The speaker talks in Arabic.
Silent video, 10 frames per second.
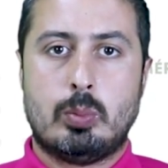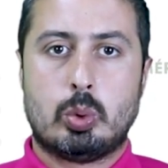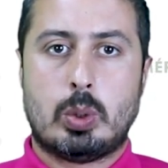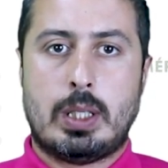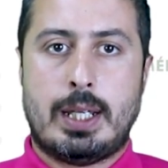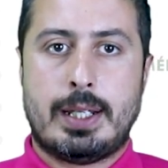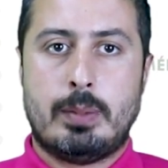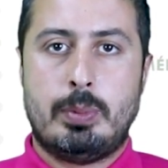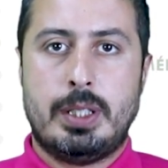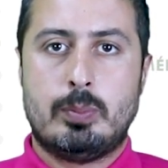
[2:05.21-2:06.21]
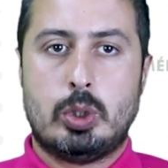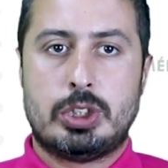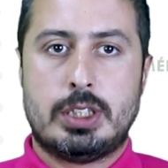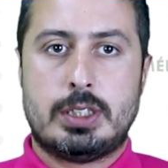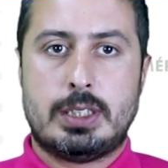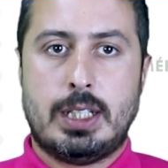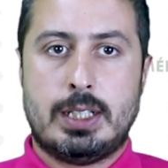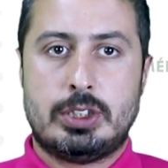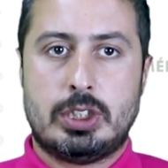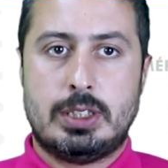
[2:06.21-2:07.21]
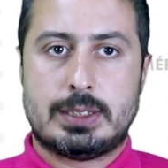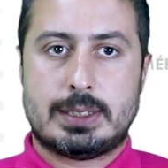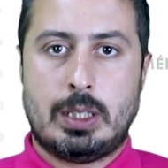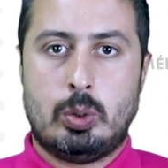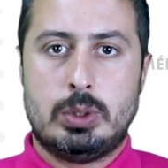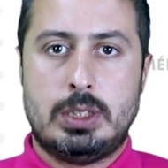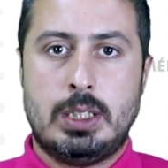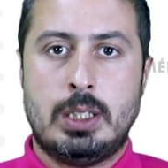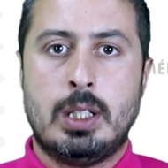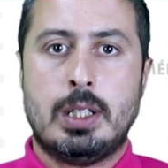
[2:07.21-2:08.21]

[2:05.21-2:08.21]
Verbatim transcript: البطولة العربية بمواجهة اتحاد جدة السعودي